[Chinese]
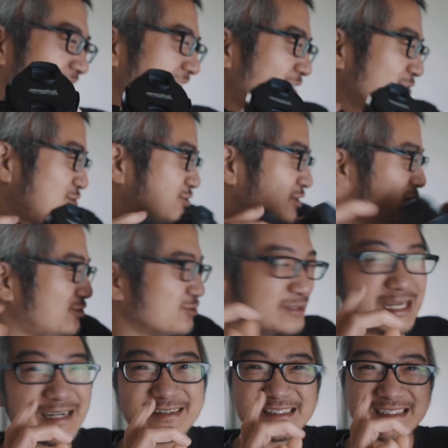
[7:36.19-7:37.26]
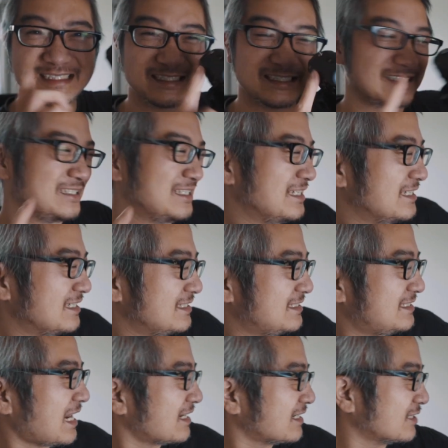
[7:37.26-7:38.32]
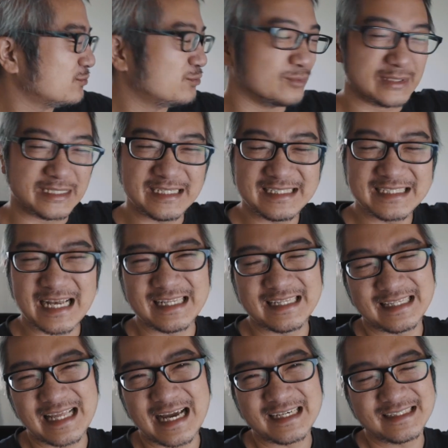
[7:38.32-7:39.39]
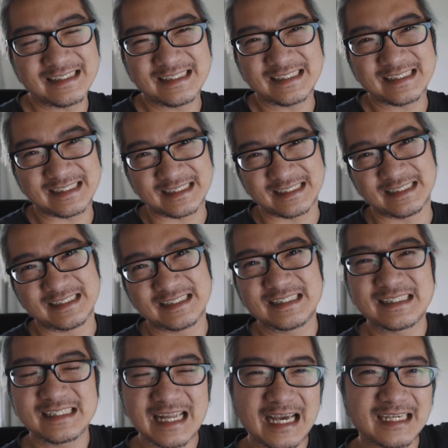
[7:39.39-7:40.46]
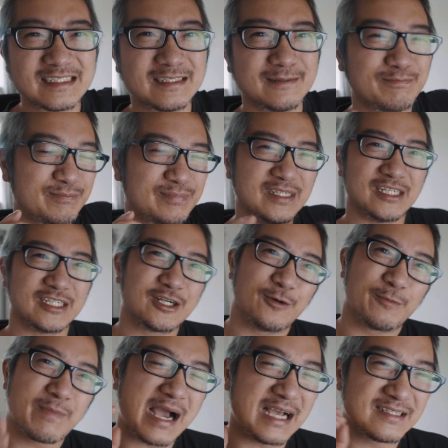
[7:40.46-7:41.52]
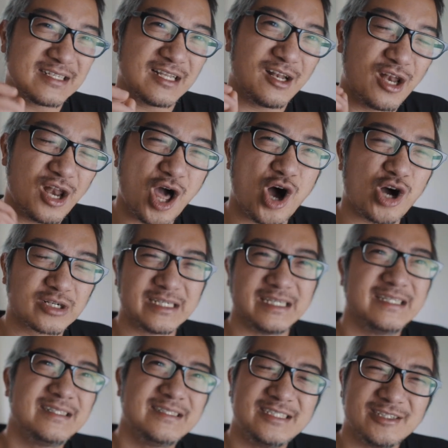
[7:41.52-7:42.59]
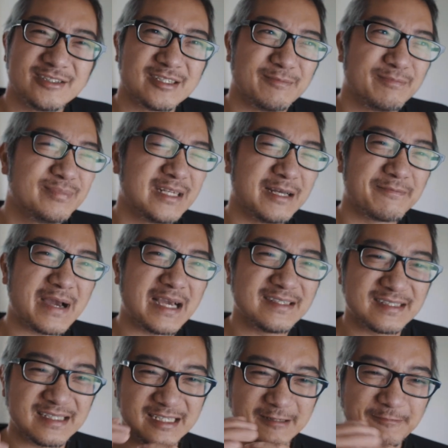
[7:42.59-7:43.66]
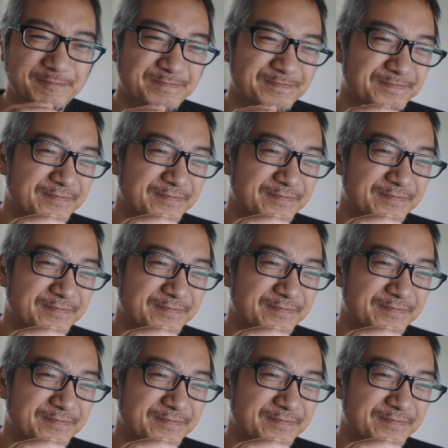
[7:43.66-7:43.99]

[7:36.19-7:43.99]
然后最主要的是，佳能五 D 三当时它是不能够拍摄 LOG 的，就是不能拍摄